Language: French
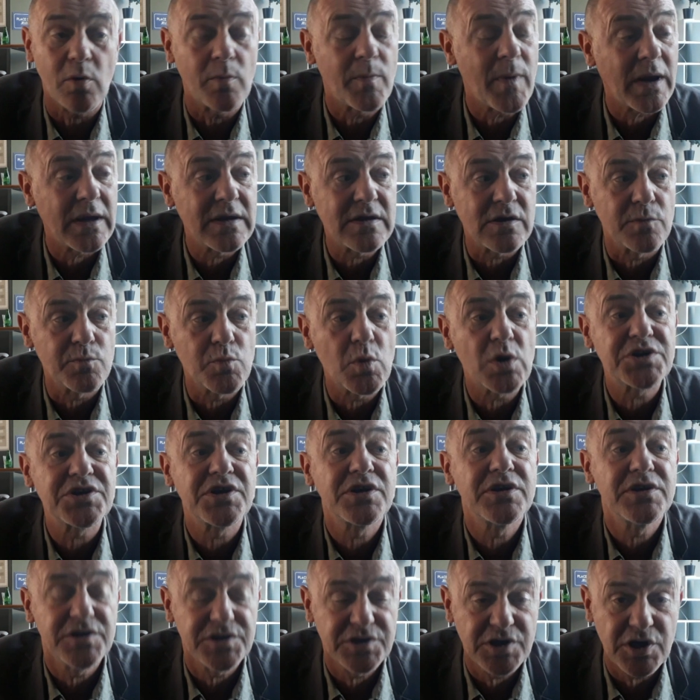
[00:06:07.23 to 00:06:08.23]
par exemple, moi,
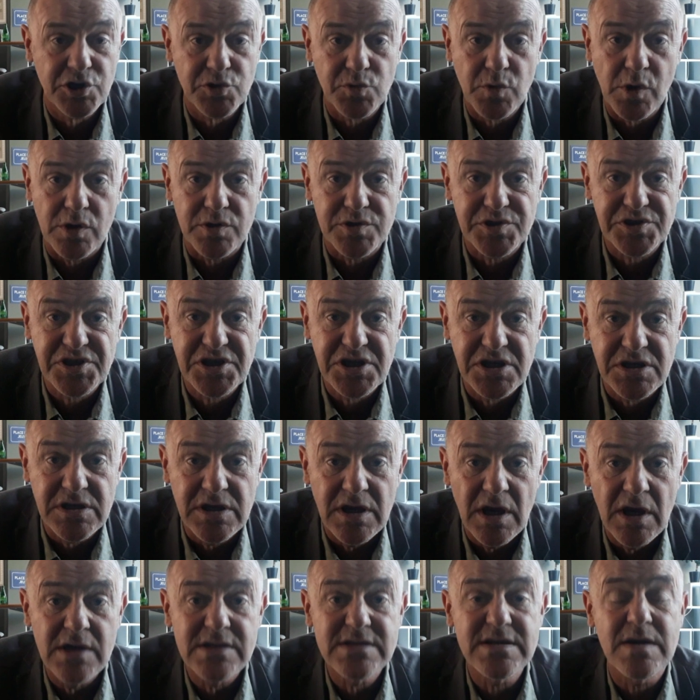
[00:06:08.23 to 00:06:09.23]
j'ai joué en ch'ti,
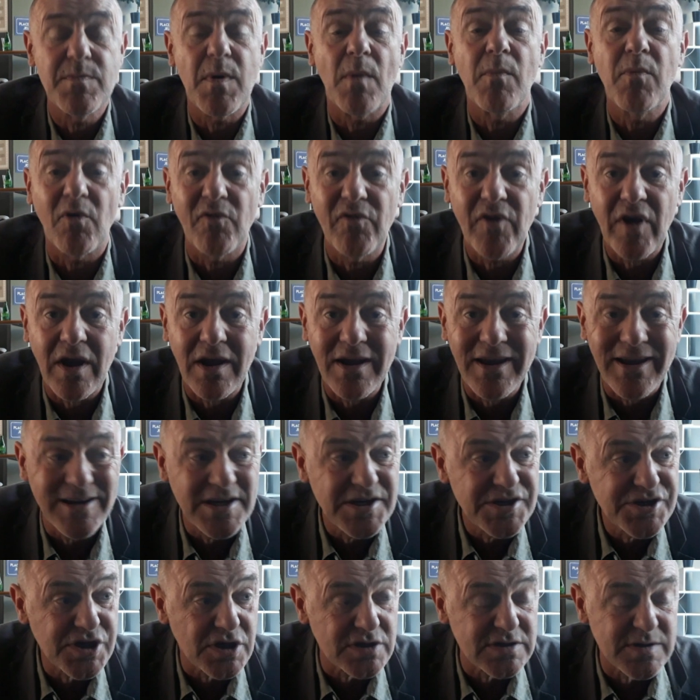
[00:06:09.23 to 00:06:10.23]
c'était pas pour faire rire
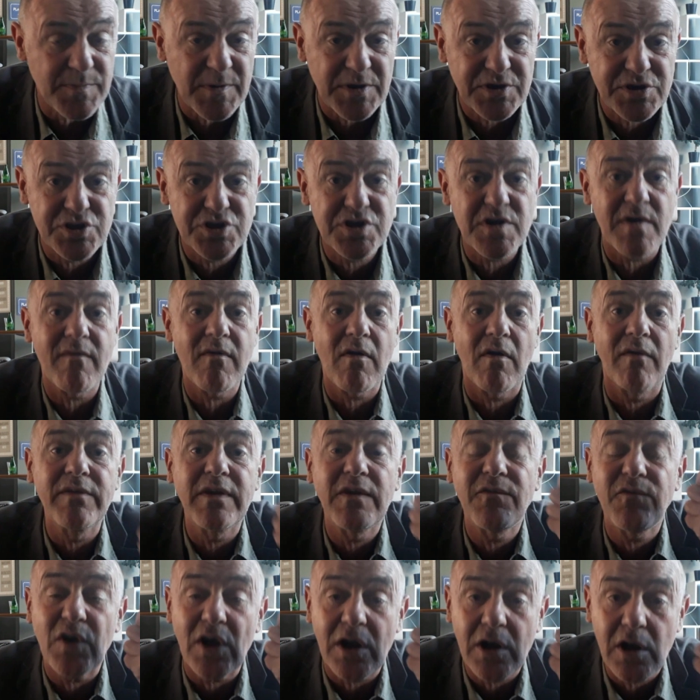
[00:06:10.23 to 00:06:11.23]
les gens, c'est parce que j'avais envie
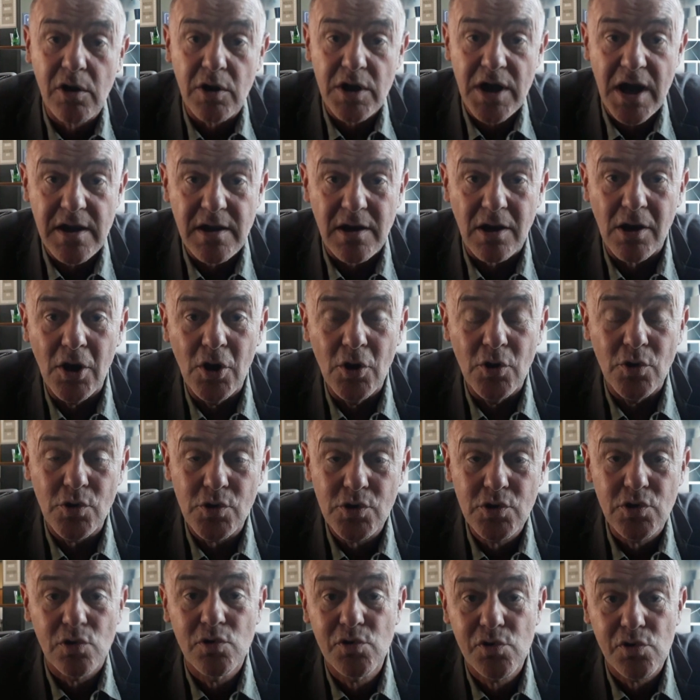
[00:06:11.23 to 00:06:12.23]
de faire connaître
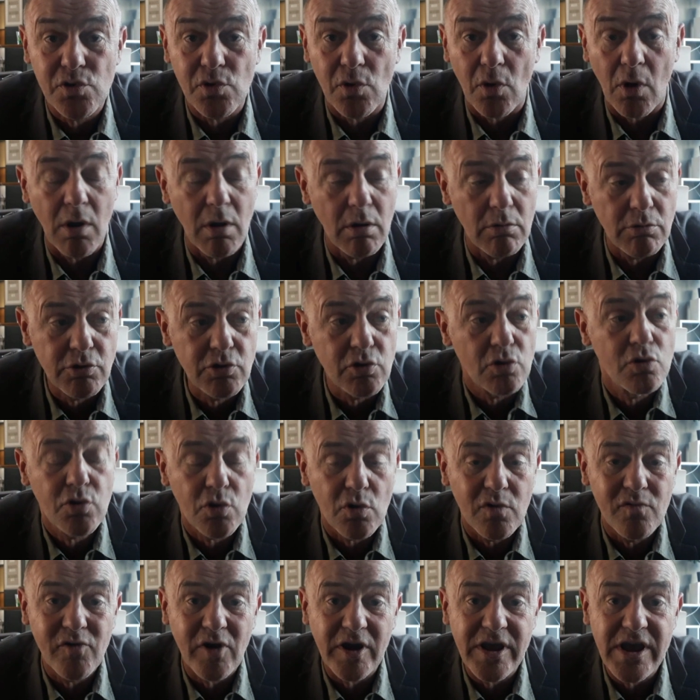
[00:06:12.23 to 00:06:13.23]
une culture, une
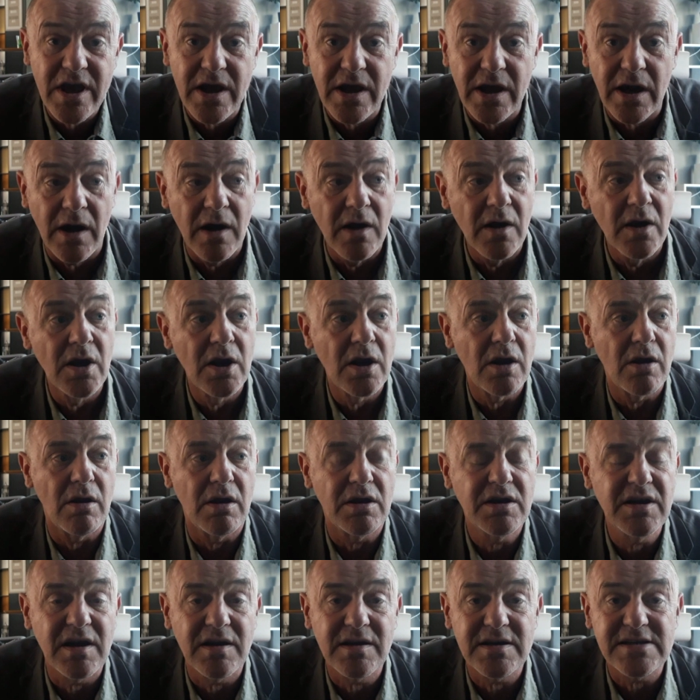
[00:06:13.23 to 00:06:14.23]
culture ouvrière,
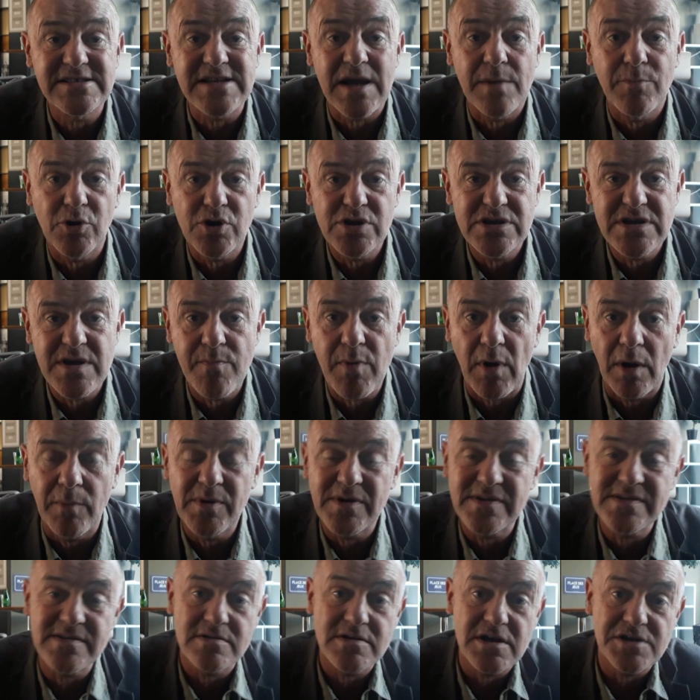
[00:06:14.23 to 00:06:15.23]
euh, qui était symbolisée par le
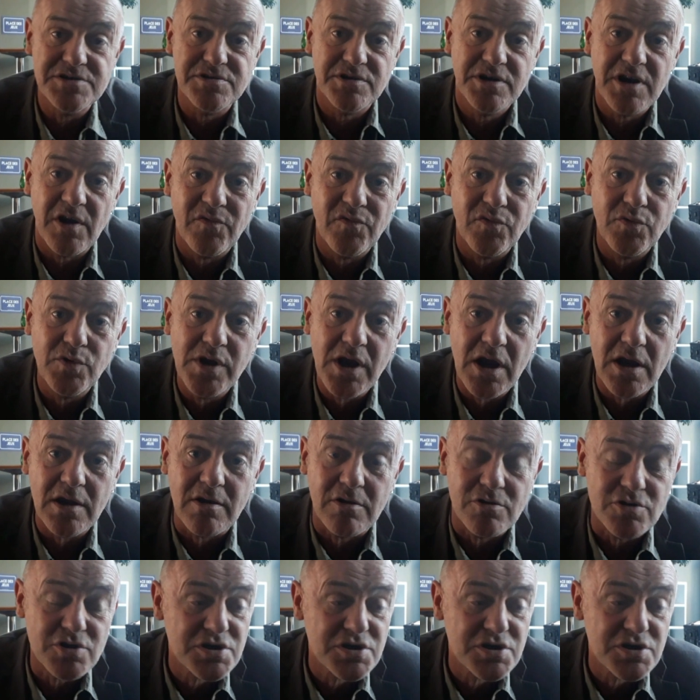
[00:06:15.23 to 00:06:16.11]
personnage de Cafougnette en